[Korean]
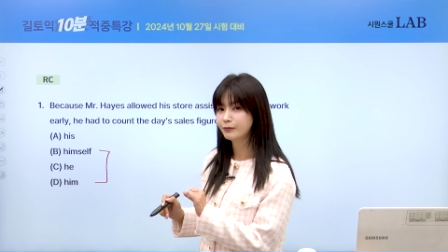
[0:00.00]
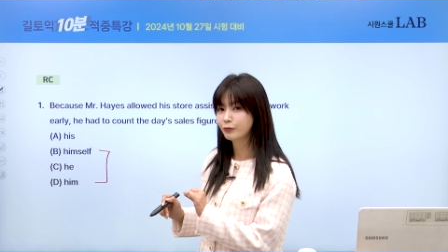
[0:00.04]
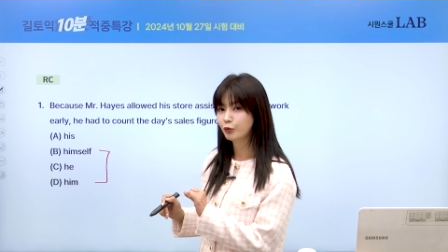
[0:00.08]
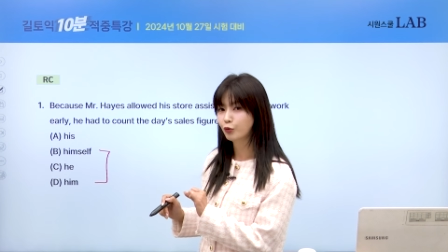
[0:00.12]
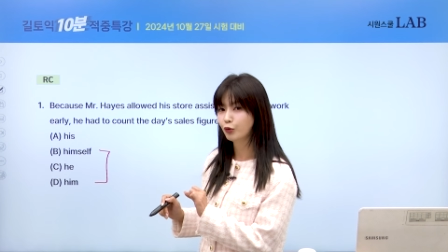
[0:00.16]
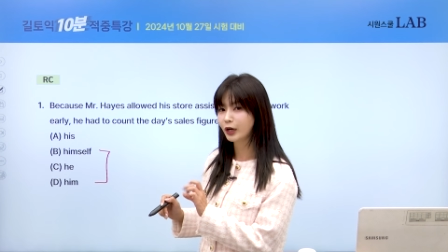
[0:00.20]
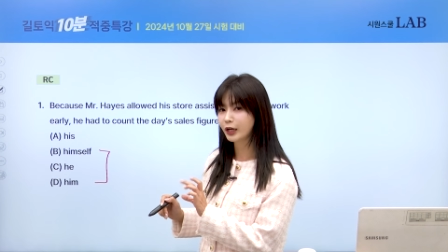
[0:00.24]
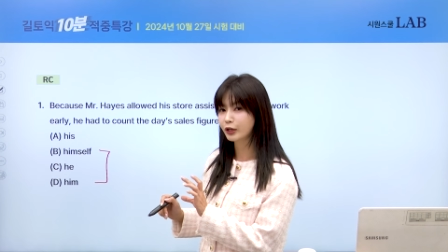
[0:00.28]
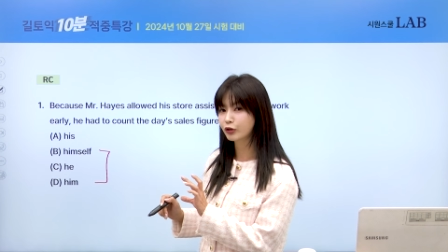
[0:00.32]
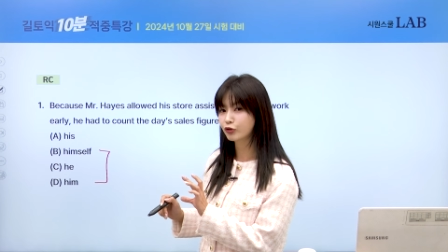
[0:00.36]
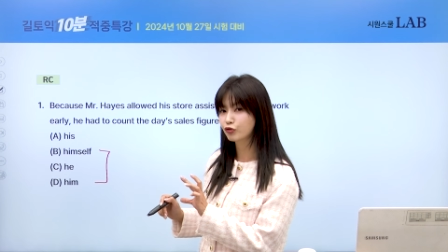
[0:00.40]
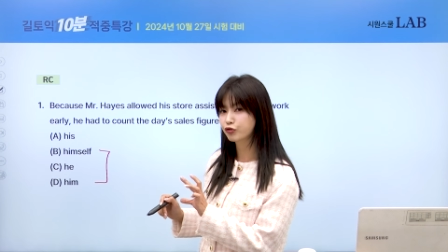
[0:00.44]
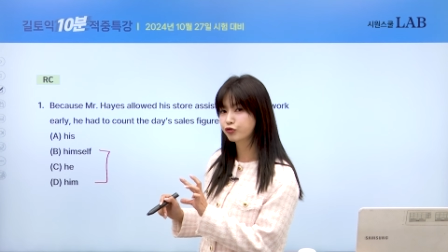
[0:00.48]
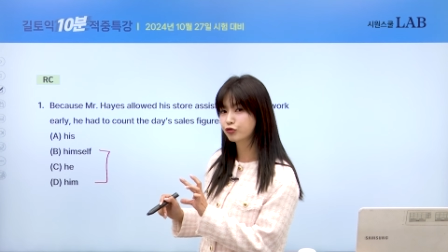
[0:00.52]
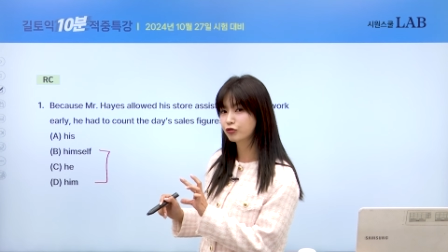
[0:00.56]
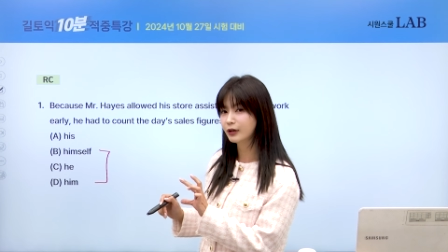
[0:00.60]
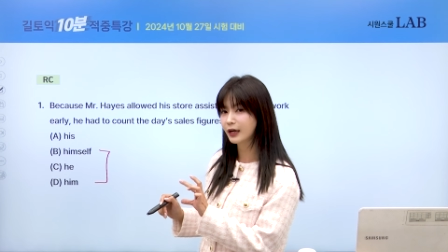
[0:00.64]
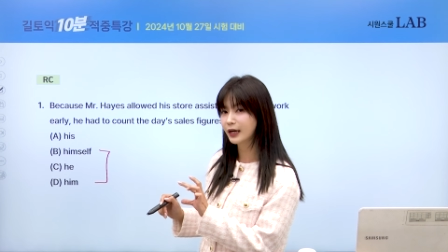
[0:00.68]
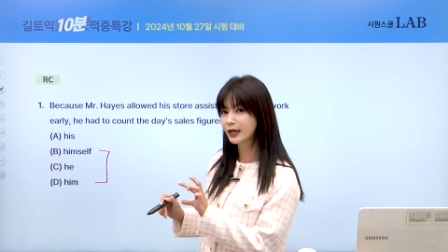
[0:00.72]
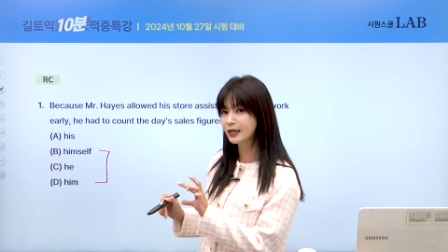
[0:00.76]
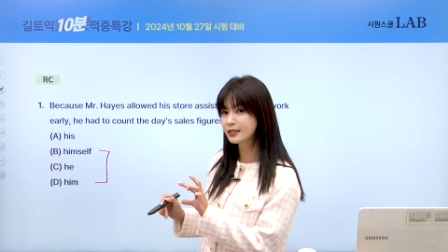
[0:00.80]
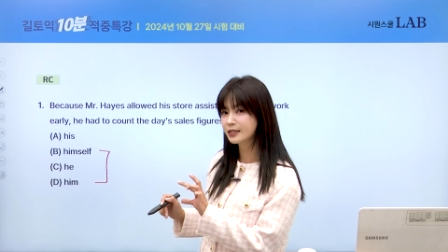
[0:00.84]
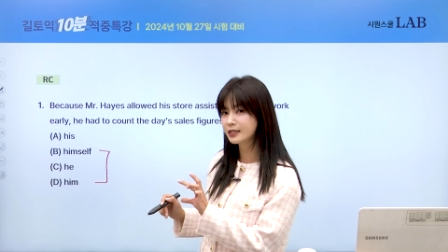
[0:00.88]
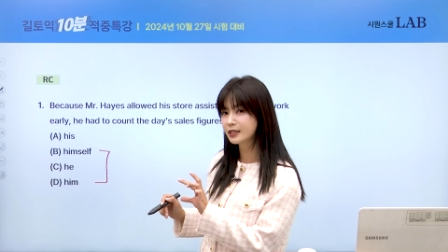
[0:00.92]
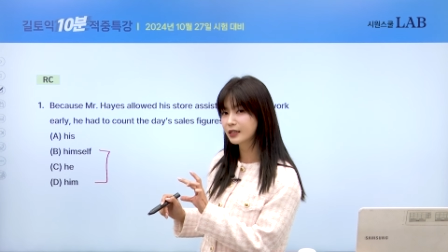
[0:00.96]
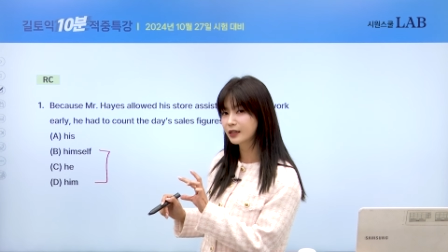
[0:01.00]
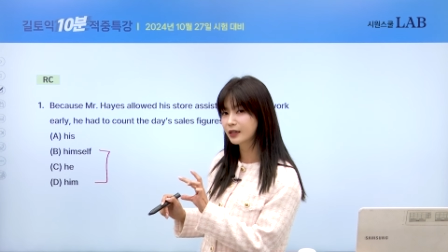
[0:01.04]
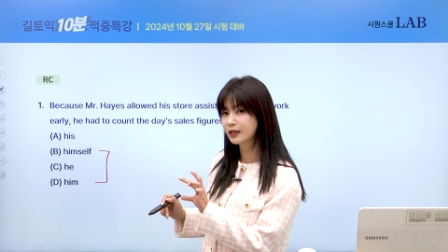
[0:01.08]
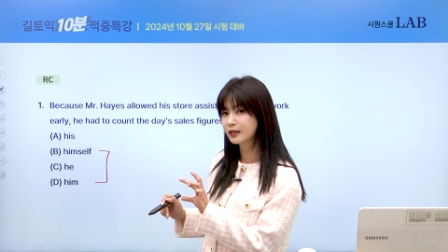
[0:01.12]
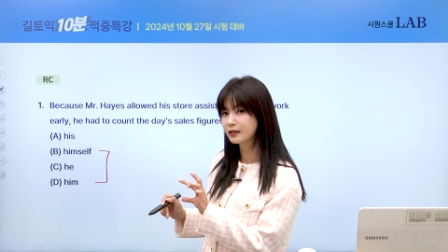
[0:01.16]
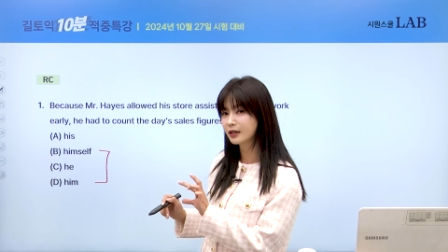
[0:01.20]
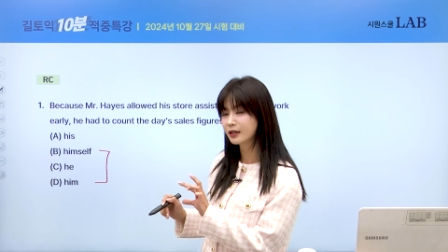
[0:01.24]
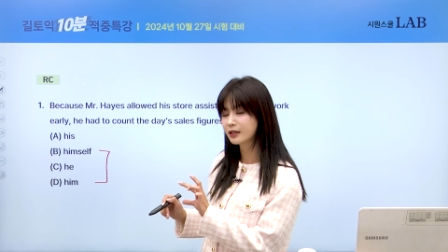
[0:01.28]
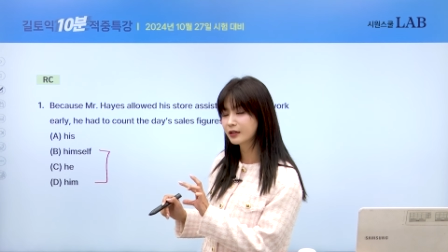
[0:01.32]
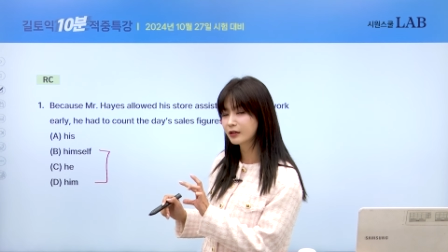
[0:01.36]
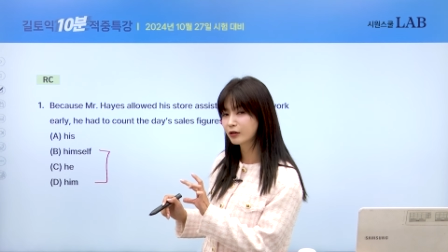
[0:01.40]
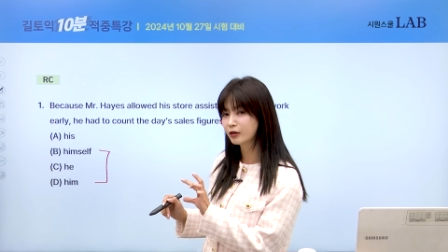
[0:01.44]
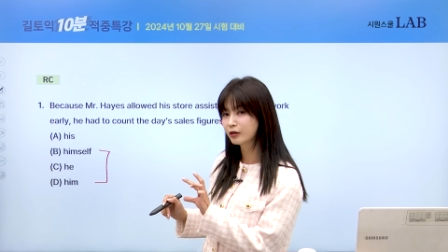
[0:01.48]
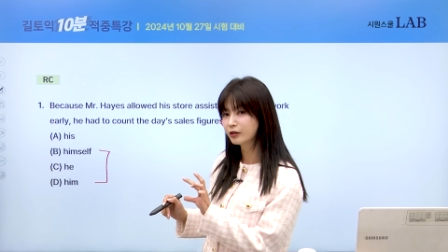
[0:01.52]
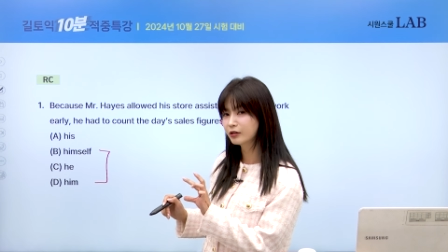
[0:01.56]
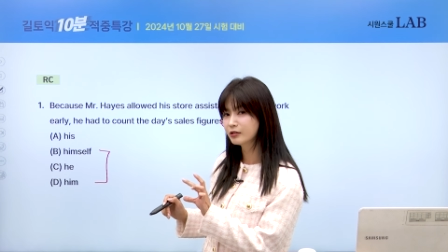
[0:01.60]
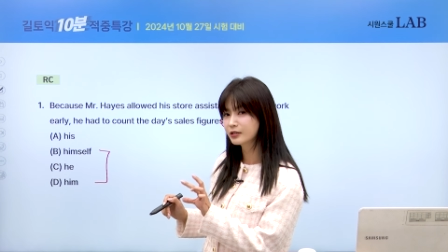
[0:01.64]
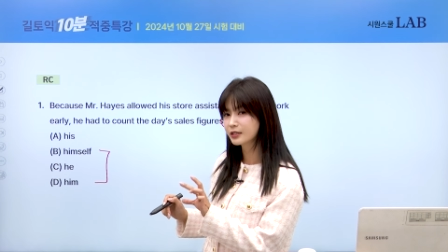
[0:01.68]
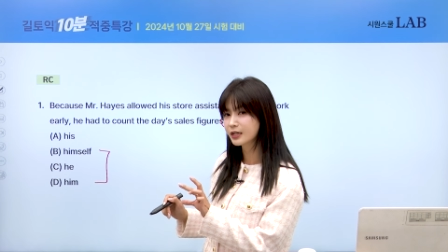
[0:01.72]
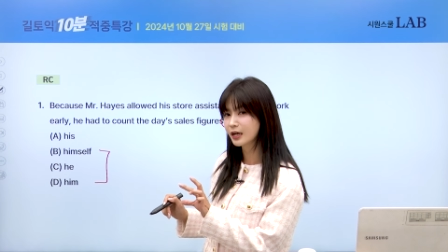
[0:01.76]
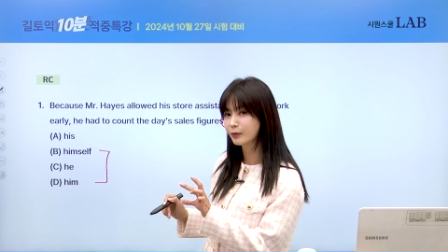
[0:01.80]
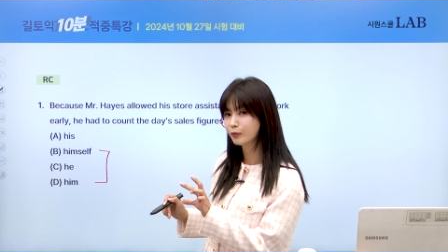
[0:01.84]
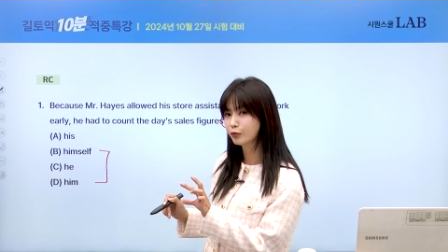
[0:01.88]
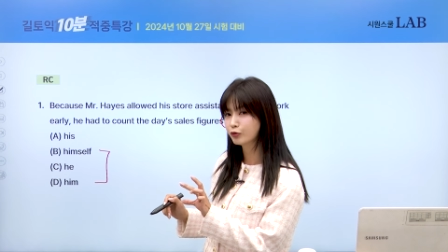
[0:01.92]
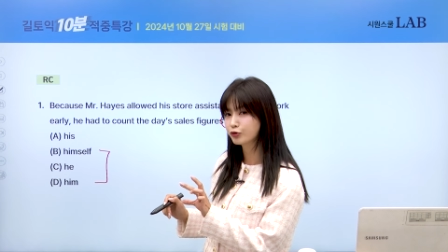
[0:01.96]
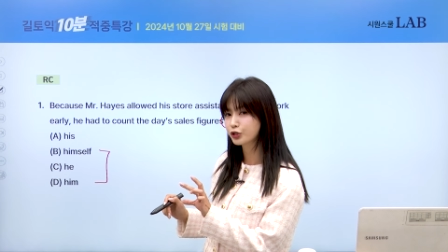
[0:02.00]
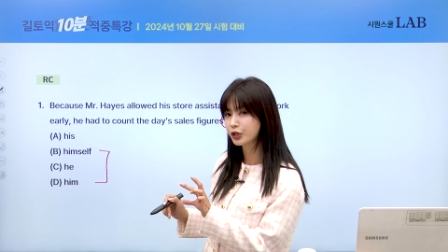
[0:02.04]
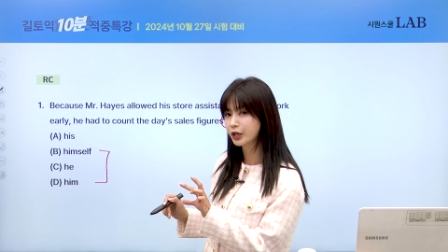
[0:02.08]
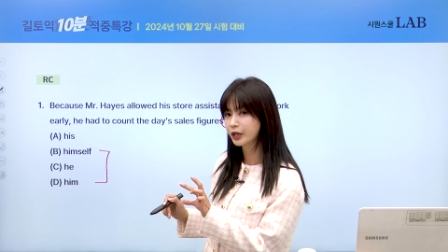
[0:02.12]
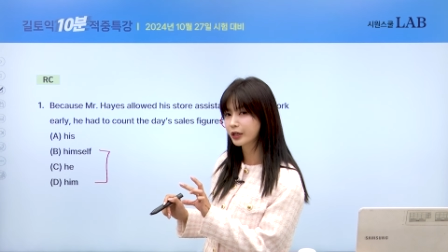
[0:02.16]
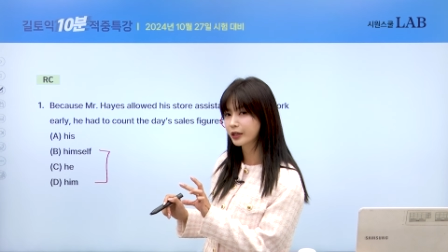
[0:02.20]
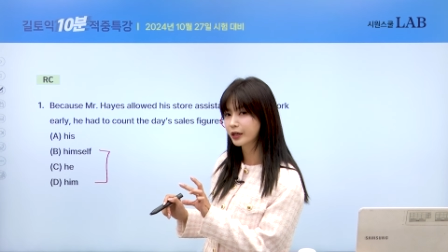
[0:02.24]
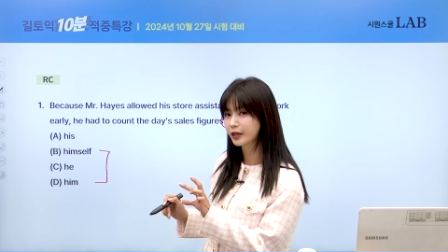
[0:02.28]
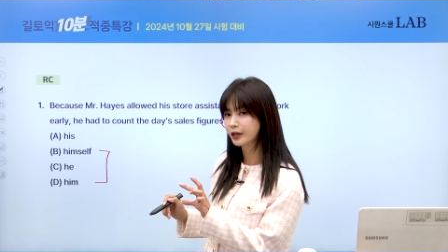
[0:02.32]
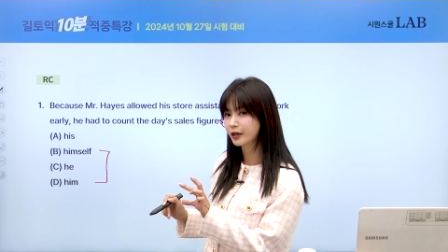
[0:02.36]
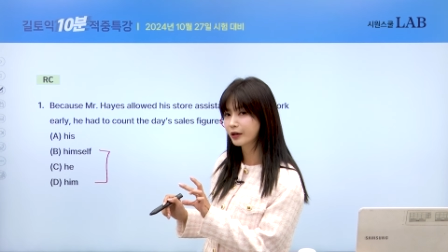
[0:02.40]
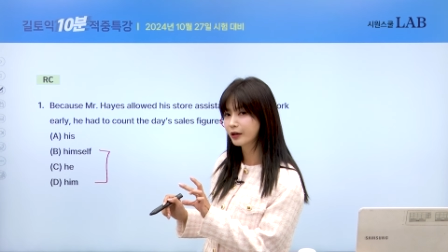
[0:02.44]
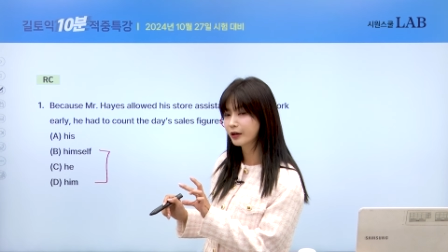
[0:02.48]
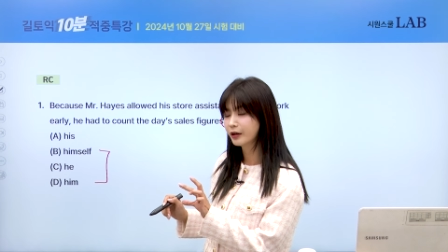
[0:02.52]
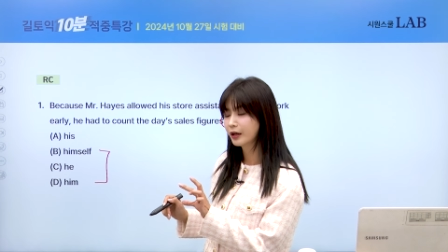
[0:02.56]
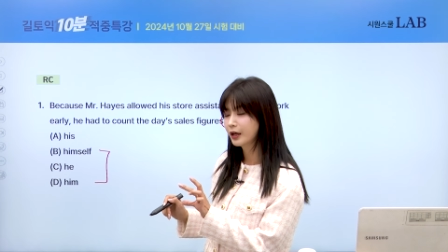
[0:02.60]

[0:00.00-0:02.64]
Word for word: 원래 두 가지가 되는 거를 잘 보셔야 돼요.